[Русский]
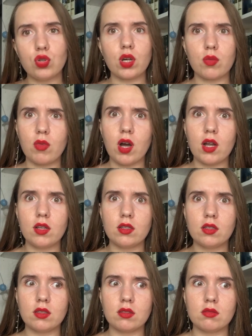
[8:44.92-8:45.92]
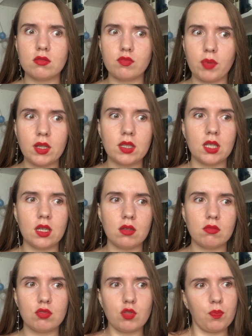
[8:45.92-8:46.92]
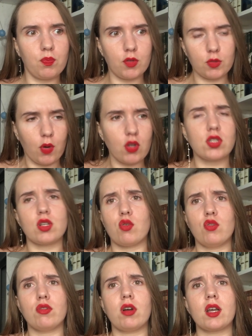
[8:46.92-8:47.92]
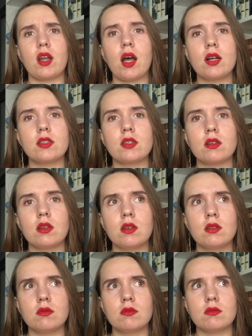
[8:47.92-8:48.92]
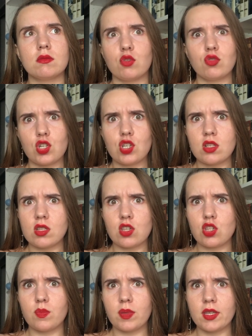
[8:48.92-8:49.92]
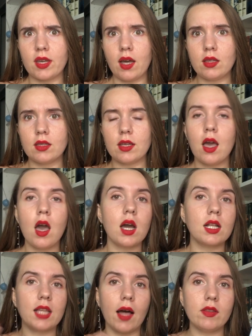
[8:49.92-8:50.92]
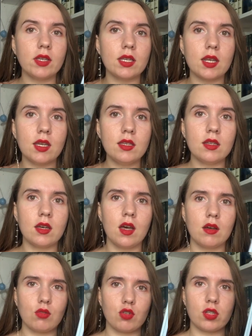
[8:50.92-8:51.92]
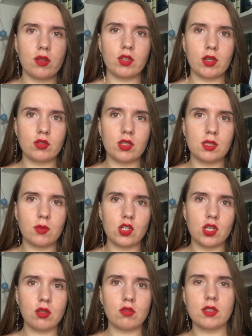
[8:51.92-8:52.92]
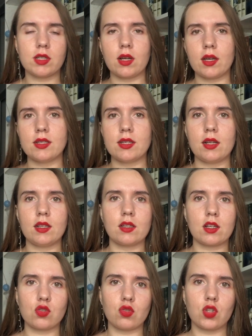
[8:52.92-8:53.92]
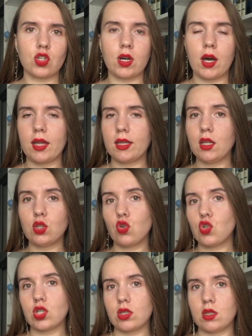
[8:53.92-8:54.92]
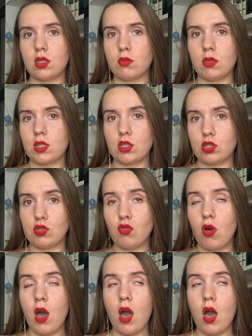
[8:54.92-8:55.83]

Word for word: нормальный, вполне. Вот, вот просто такой у него характер он даже достаточно приятный. Главная героиня, хоть она вот так вот изображала, вся такая идеальная красоточка, она тоже не Мэри Сью,